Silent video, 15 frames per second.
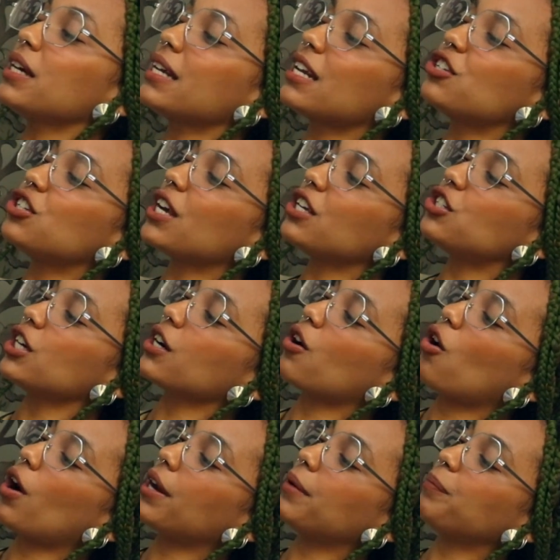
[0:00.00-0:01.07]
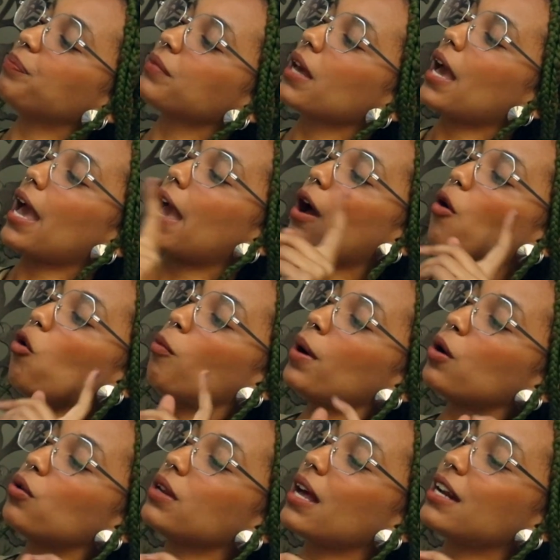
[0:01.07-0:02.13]
ingrediente agora é
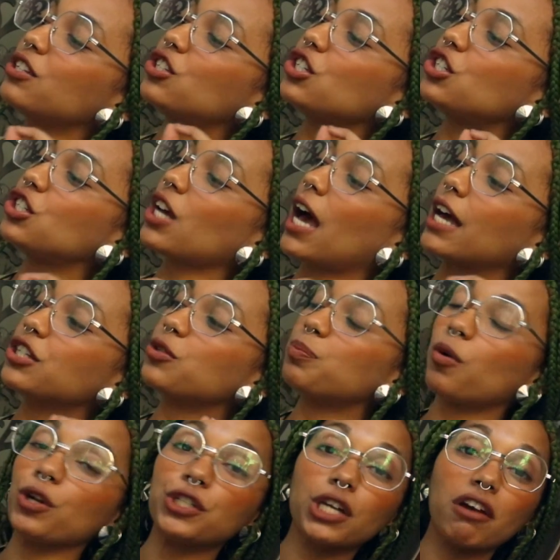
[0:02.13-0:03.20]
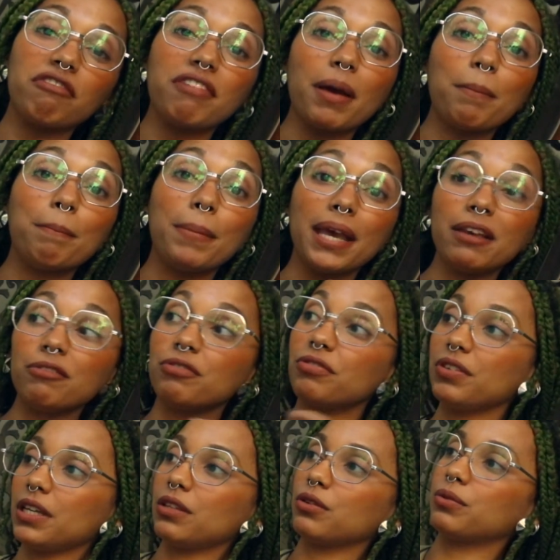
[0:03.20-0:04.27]
uma colher de chá de pó de café bem
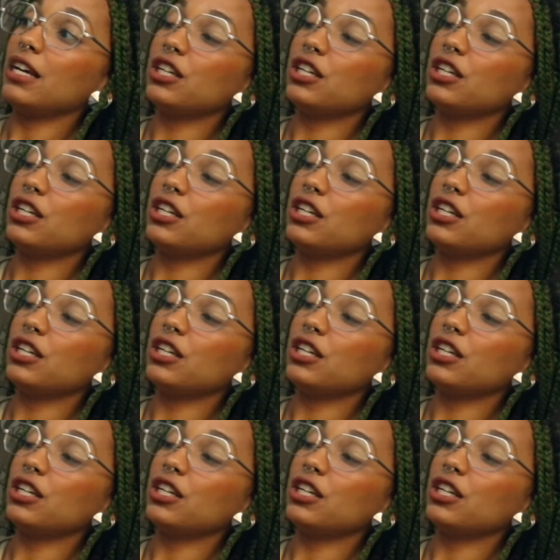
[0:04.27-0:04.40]
fino.